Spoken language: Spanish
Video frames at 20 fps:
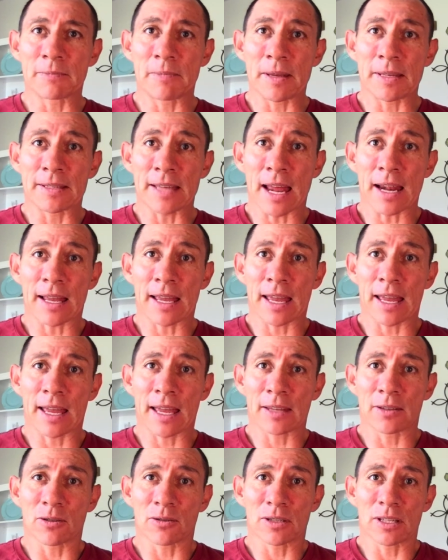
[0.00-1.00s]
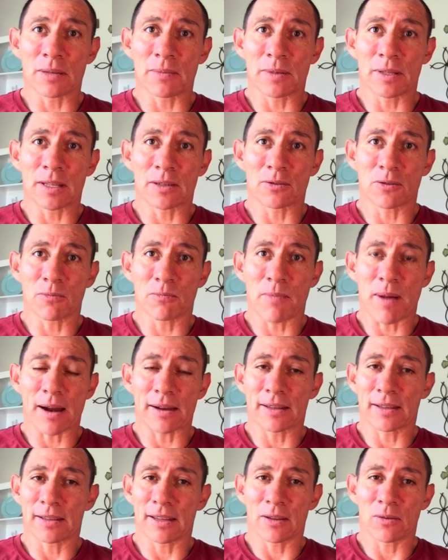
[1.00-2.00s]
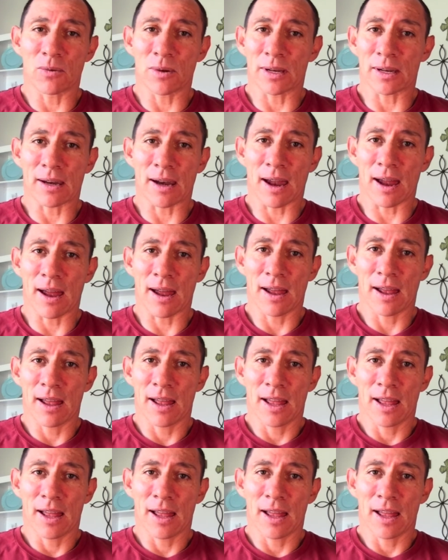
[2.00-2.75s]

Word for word: pensar que, que, estos límites son parte de, nuestra,